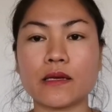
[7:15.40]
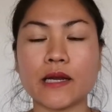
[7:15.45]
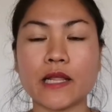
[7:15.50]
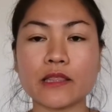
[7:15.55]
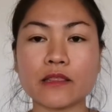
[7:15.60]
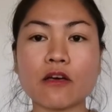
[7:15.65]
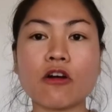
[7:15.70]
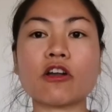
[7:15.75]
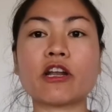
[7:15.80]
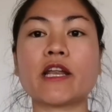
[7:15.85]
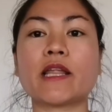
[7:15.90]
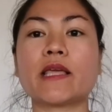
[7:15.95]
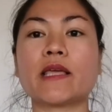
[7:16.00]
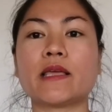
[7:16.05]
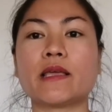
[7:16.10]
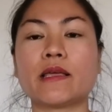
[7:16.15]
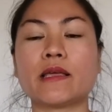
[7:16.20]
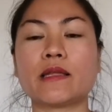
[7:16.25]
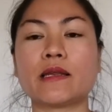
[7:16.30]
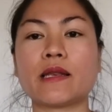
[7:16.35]
ในตอนนี้
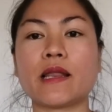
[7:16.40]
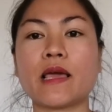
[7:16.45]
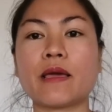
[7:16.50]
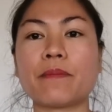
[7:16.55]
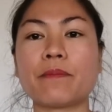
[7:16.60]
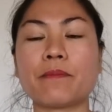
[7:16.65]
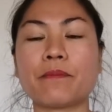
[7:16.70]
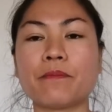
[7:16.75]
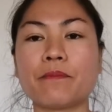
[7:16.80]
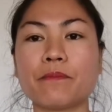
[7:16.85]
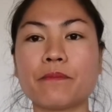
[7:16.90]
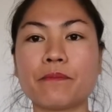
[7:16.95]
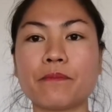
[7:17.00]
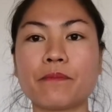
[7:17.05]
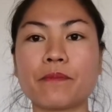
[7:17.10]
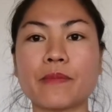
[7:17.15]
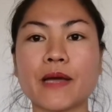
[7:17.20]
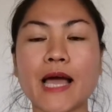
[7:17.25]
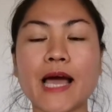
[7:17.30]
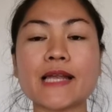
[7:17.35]
ใน
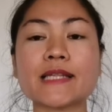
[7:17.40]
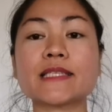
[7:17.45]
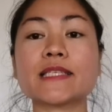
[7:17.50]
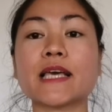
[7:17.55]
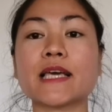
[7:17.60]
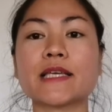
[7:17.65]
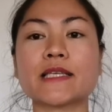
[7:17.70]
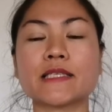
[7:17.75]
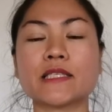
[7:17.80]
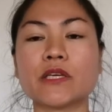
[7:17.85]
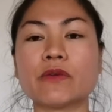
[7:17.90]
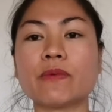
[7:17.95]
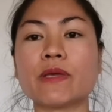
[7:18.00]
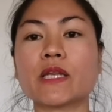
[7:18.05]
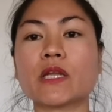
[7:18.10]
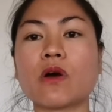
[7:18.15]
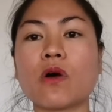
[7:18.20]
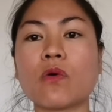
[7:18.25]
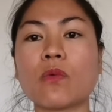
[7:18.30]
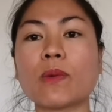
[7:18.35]
การใส่ชีวิต
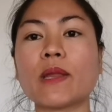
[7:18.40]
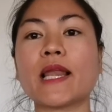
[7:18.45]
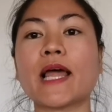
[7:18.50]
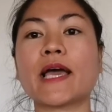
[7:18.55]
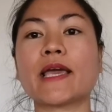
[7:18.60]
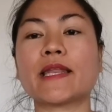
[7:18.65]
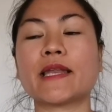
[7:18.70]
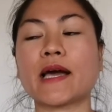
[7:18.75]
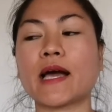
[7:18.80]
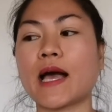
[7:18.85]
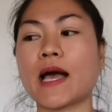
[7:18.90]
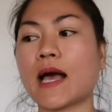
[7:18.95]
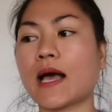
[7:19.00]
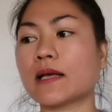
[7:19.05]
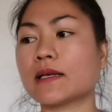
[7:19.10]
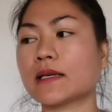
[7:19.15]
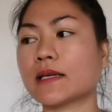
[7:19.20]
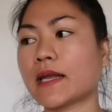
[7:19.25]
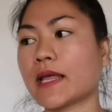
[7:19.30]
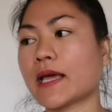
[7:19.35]
ของวิไลนะคะ
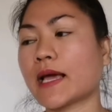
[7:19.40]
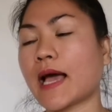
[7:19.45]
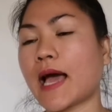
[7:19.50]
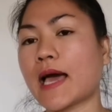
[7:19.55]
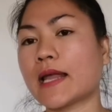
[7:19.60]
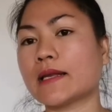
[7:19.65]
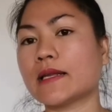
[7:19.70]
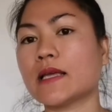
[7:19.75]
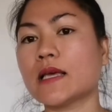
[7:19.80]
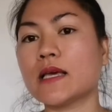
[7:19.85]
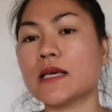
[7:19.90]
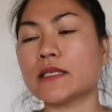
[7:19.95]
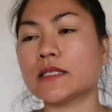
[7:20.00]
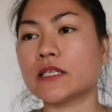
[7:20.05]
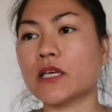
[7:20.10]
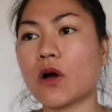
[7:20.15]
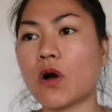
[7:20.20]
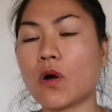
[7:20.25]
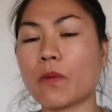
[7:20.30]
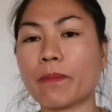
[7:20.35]
ในการสิ
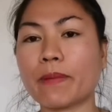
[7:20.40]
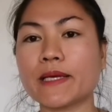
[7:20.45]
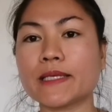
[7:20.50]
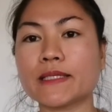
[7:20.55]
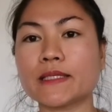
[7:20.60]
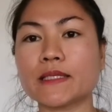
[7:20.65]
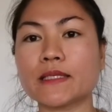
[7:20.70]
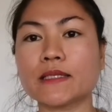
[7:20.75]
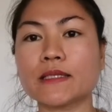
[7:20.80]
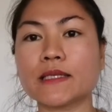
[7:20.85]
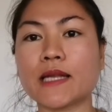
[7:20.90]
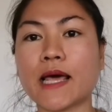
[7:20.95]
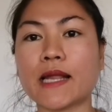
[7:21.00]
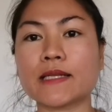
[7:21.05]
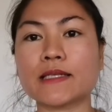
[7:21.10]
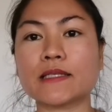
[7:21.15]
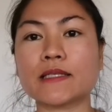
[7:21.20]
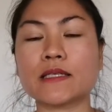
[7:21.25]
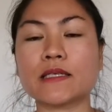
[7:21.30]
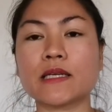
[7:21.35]
ออกไปซื้อนั้น
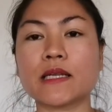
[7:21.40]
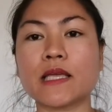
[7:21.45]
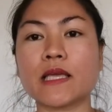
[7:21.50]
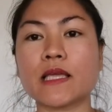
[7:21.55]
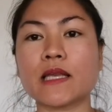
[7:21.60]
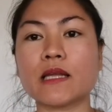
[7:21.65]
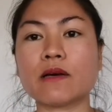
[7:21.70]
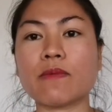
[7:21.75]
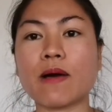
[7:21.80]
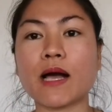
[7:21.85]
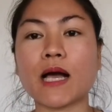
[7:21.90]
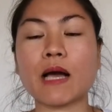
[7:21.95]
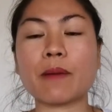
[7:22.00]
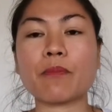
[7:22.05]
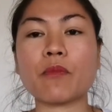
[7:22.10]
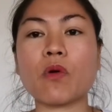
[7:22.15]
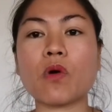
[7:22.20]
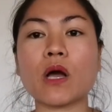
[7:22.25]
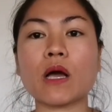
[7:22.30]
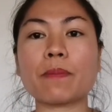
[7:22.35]
ซื้อนี้หรือว่ากับ
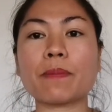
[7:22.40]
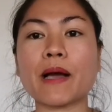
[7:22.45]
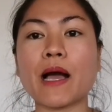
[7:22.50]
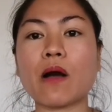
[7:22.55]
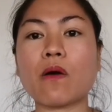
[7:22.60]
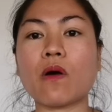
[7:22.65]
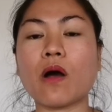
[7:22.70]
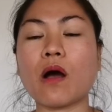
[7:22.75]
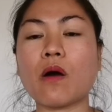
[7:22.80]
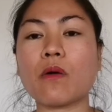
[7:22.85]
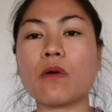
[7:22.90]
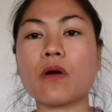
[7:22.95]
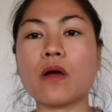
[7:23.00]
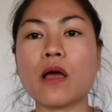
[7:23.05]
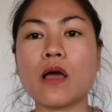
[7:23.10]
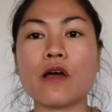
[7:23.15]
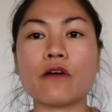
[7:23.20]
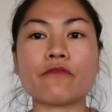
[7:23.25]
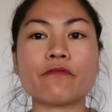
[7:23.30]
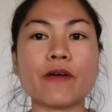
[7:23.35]
คงกับเขาเฮา
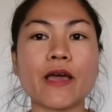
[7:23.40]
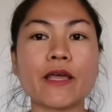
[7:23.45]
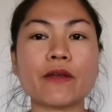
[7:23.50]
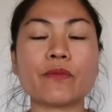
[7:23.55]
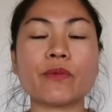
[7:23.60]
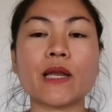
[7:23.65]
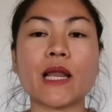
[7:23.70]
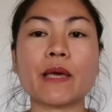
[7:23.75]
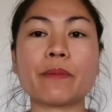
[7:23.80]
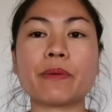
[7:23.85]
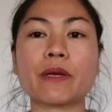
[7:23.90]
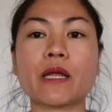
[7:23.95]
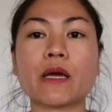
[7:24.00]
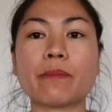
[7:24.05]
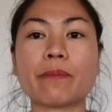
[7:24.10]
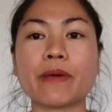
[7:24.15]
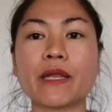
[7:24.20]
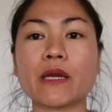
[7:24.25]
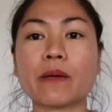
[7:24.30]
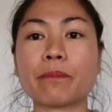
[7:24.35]
แฟนวิไลเพิ่นก็
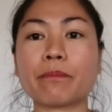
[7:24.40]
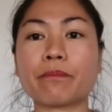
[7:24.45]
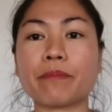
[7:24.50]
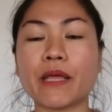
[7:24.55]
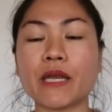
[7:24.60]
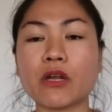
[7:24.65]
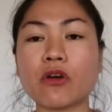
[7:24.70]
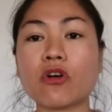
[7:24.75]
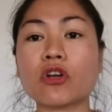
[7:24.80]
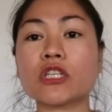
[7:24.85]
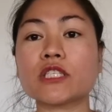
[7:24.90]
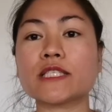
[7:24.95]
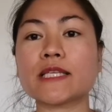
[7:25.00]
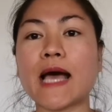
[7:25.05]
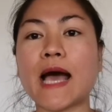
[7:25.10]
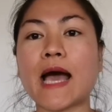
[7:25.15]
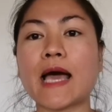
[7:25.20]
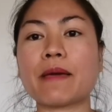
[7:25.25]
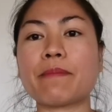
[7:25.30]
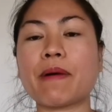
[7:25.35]
เป็นเป็นคน
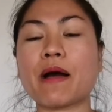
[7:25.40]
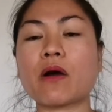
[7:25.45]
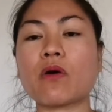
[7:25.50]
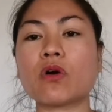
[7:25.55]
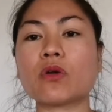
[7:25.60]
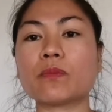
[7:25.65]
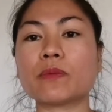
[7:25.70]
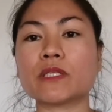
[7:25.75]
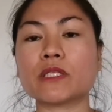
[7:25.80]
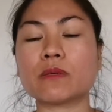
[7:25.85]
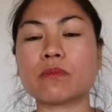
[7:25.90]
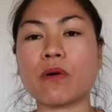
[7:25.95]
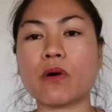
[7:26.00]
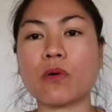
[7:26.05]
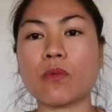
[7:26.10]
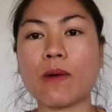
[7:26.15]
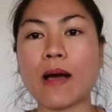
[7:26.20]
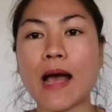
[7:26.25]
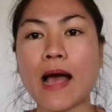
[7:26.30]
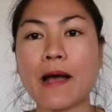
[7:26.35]
จ่ายบางคนเพิ่นจะบอก
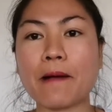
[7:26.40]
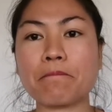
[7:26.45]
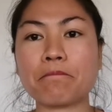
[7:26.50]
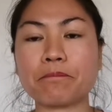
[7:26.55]
ว่า